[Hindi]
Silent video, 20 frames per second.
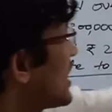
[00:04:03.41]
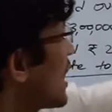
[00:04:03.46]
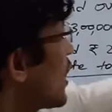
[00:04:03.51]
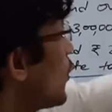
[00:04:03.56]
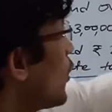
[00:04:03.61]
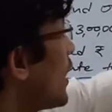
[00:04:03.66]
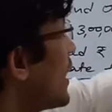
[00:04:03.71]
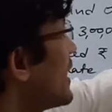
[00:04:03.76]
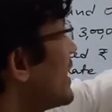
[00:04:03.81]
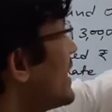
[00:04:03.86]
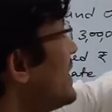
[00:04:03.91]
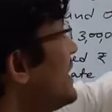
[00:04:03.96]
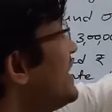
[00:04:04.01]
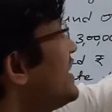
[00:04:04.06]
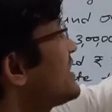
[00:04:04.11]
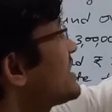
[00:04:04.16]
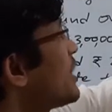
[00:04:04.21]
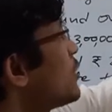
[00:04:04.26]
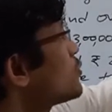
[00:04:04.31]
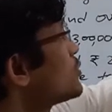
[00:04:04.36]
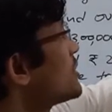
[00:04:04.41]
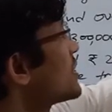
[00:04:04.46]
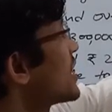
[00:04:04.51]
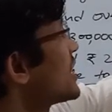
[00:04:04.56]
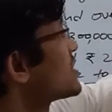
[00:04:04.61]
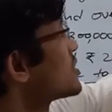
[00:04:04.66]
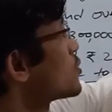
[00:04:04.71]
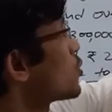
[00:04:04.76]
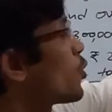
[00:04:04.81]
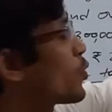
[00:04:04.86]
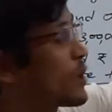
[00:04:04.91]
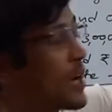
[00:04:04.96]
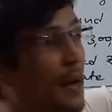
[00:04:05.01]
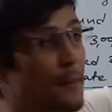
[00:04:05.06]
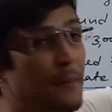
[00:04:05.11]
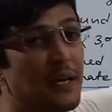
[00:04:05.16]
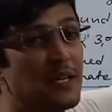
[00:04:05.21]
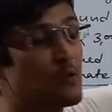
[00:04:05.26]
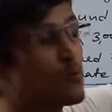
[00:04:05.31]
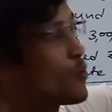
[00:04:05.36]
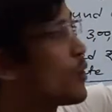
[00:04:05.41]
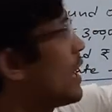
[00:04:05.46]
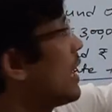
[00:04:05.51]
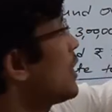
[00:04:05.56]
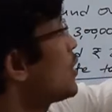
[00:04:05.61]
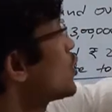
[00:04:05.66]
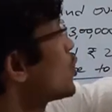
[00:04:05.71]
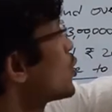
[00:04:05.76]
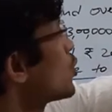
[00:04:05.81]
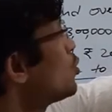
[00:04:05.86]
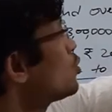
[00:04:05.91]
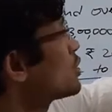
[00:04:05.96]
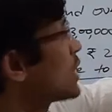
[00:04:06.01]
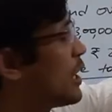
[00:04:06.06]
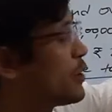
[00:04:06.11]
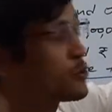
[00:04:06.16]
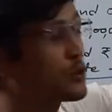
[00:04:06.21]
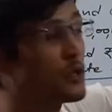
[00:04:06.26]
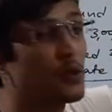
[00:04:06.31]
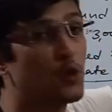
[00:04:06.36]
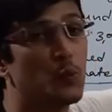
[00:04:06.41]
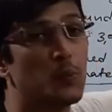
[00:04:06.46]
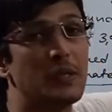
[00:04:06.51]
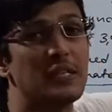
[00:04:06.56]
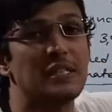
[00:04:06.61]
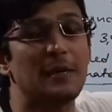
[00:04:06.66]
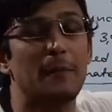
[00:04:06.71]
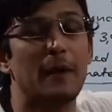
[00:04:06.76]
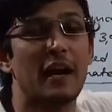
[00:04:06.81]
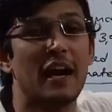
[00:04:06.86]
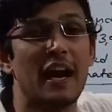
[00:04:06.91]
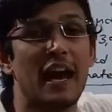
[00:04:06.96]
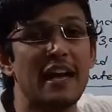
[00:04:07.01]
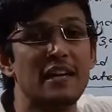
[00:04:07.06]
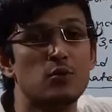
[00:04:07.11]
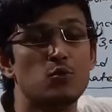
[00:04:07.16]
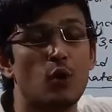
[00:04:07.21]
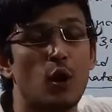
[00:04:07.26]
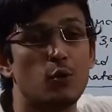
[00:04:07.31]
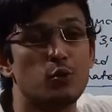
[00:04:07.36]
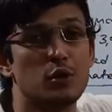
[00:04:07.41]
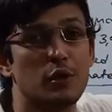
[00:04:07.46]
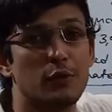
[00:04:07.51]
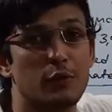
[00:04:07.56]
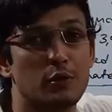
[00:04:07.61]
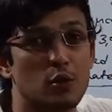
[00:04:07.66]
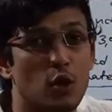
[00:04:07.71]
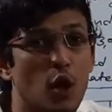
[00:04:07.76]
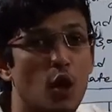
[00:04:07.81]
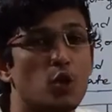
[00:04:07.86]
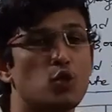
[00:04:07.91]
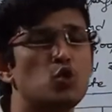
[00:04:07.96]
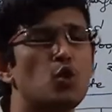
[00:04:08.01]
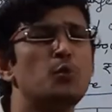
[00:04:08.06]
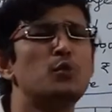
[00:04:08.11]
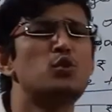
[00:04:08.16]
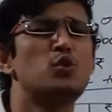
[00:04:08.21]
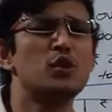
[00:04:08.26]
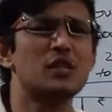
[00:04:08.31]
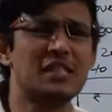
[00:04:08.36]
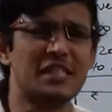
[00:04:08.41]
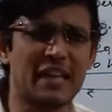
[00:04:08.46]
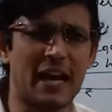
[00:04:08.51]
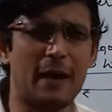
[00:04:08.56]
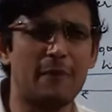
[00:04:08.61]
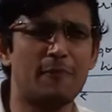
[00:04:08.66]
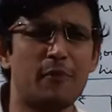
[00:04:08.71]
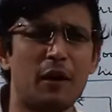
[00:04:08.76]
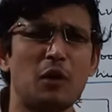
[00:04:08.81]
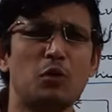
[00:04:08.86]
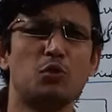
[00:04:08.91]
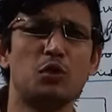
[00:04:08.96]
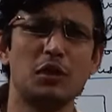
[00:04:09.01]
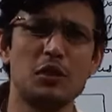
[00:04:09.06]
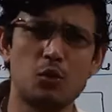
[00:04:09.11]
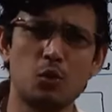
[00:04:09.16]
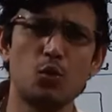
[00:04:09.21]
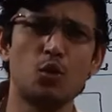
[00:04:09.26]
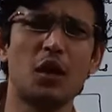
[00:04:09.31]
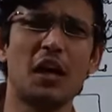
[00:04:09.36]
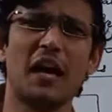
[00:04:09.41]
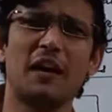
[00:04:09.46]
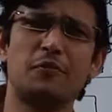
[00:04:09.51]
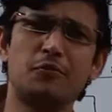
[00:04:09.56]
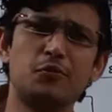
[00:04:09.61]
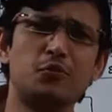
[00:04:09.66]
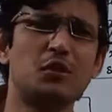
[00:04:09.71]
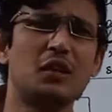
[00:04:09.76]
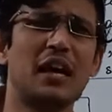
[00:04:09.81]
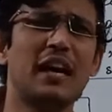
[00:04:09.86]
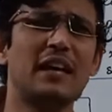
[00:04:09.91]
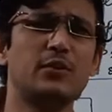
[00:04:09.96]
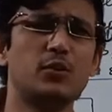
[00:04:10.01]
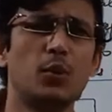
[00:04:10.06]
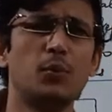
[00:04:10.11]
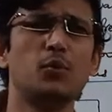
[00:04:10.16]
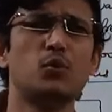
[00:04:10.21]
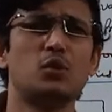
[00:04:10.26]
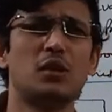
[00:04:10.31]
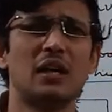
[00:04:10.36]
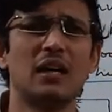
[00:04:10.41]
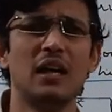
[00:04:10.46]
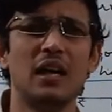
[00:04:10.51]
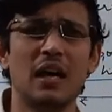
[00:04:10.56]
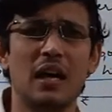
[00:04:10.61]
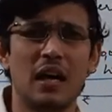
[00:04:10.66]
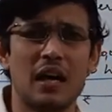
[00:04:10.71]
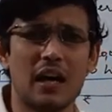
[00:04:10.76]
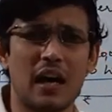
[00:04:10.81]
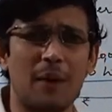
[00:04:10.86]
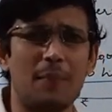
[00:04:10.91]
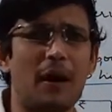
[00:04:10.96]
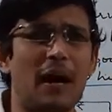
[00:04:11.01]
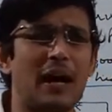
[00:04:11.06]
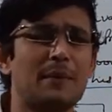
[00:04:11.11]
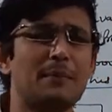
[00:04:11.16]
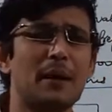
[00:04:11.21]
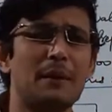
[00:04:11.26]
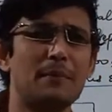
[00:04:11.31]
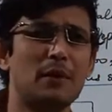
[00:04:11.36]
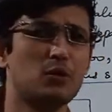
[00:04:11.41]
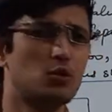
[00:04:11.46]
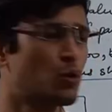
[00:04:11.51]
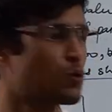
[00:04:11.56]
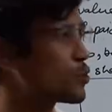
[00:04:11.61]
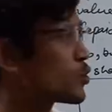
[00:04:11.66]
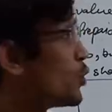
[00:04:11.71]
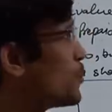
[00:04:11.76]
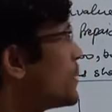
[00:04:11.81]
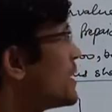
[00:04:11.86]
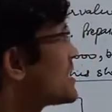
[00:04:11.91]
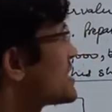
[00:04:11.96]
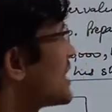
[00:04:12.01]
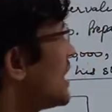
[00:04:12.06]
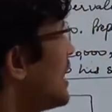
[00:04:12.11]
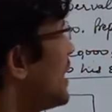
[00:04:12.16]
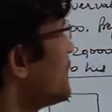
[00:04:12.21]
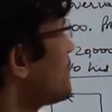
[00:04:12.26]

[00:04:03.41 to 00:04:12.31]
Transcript: का हुआ 8000 का स्टॉक डैमेज हुआ है 2000 रुपीज हमें रिलाइज हुआ उससे जो भी उसकी स्क्रैप वैल्यू थी टूट गया फूट गया जो भी उसे कबाड़ में हमने जो उसको बेचा